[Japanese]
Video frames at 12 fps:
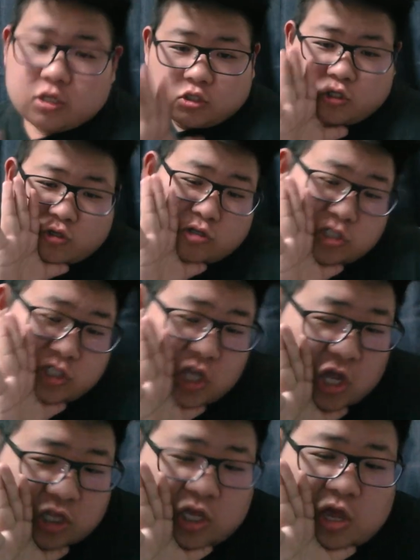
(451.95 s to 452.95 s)
許し
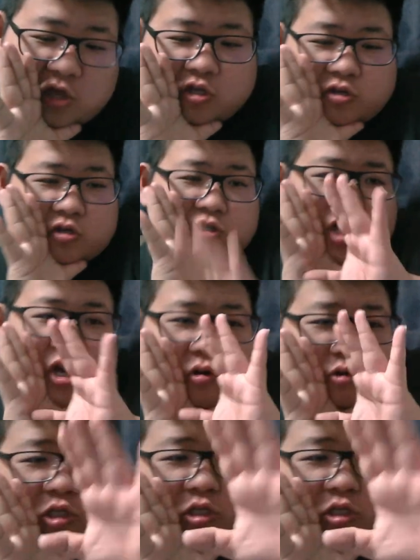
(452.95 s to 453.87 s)
て許してこっち、